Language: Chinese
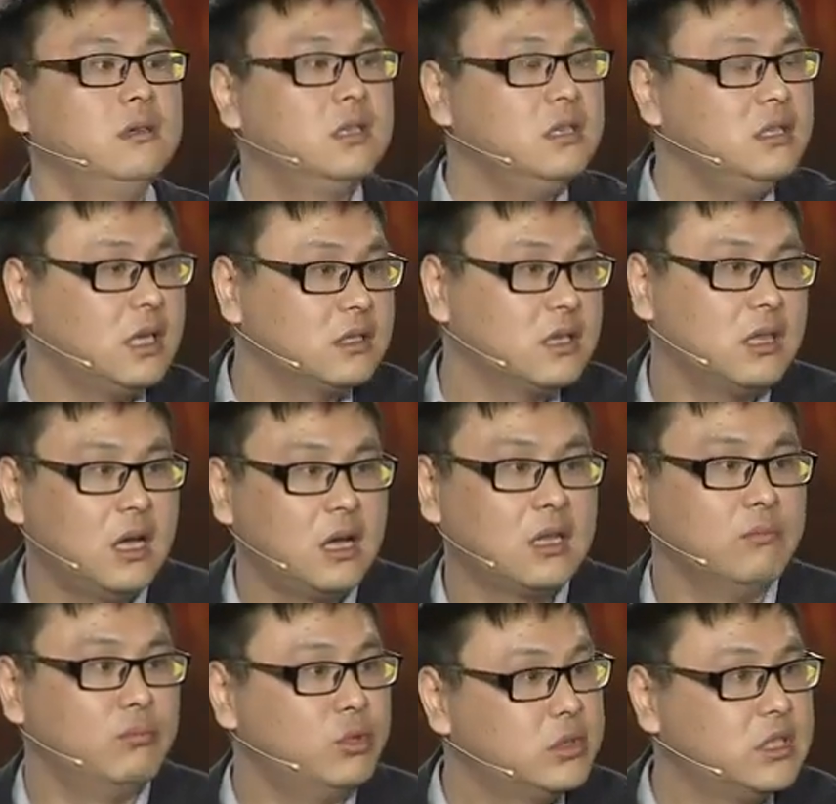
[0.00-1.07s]
增长在哪
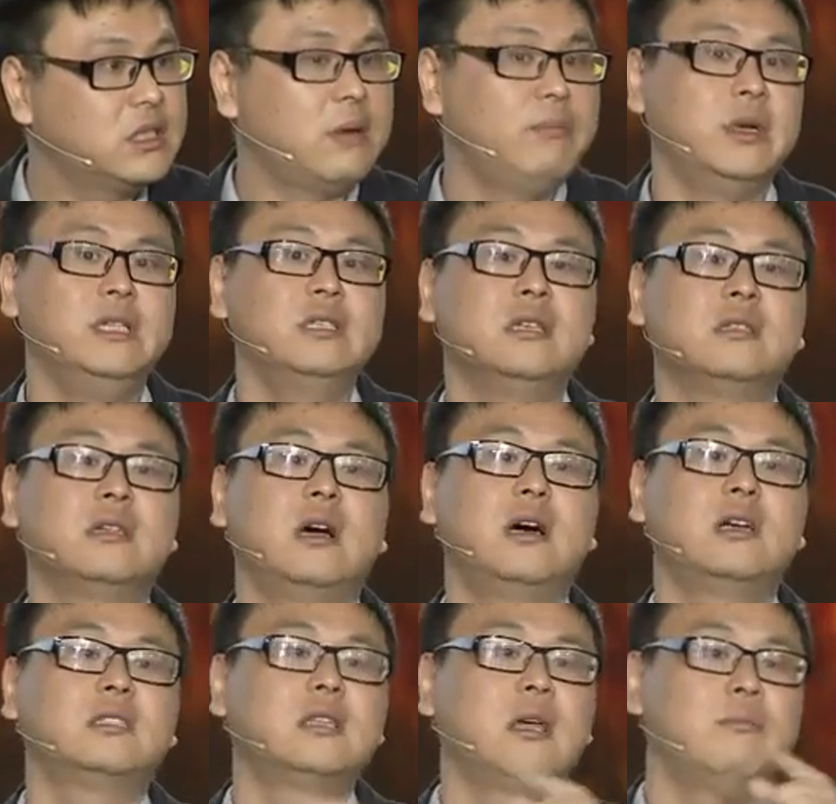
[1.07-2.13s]
里？不是在凭证上，
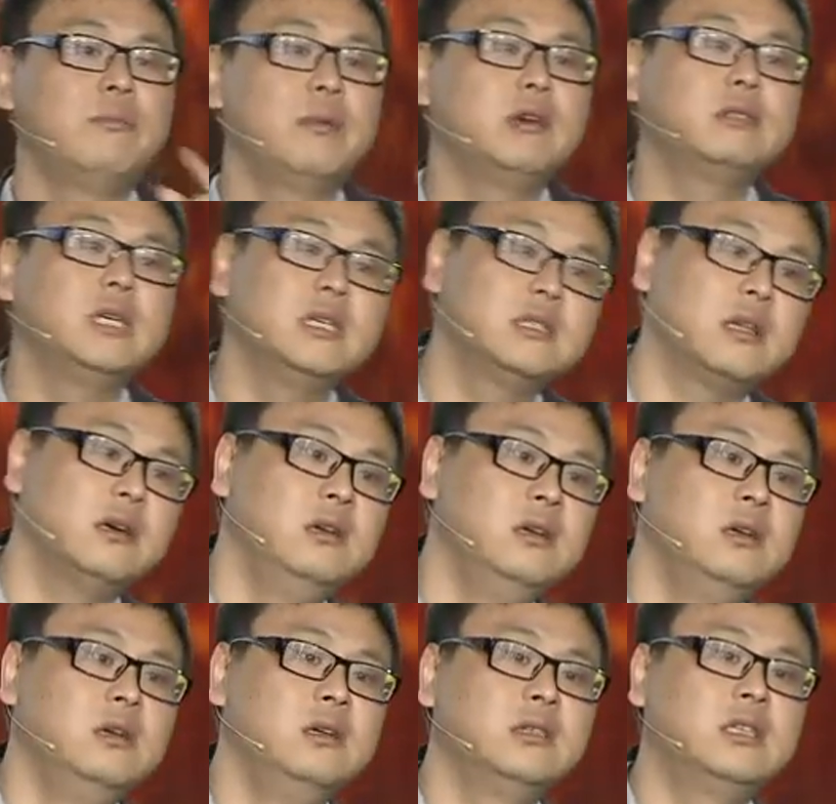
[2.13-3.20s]
而是在标签上，
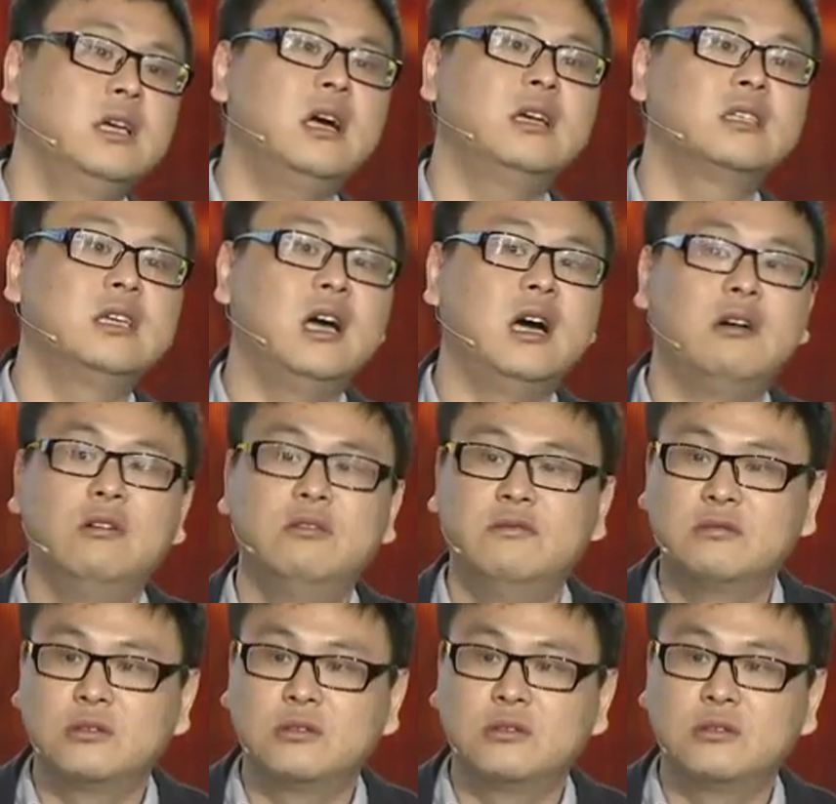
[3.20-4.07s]
恰恰